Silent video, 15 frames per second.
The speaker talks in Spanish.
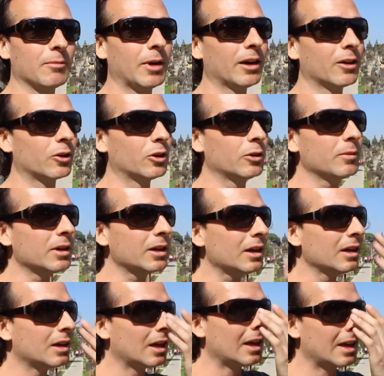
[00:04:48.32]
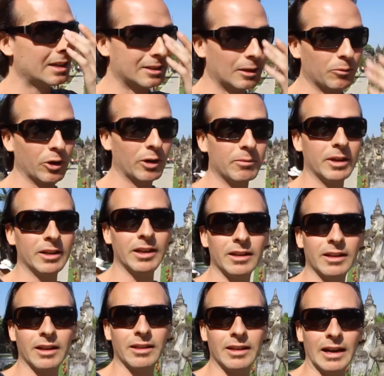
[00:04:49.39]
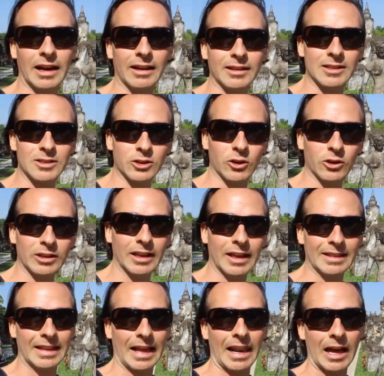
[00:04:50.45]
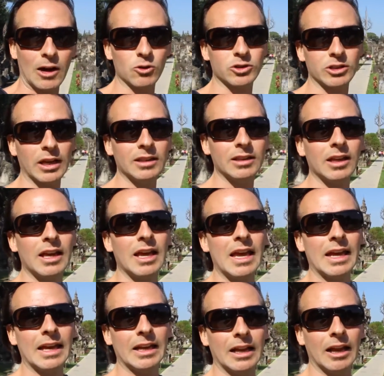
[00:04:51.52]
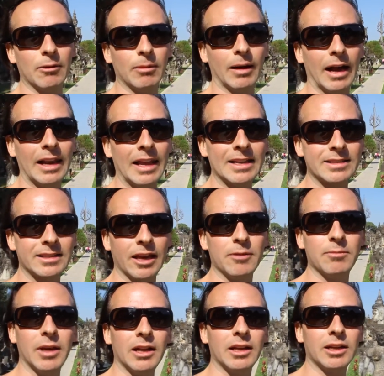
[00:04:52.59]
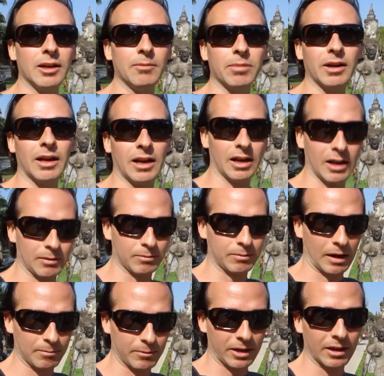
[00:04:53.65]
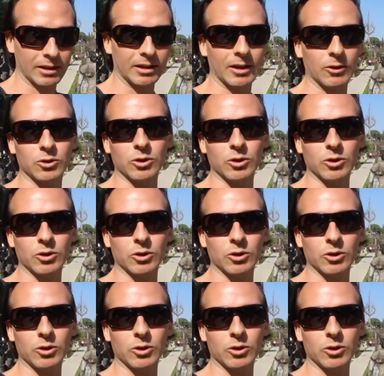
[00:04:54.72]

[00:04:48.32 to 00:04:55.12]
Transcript: es más económica. Se pueden venir desde la estación de Talao Sat y les vale 6.000 kip el billete de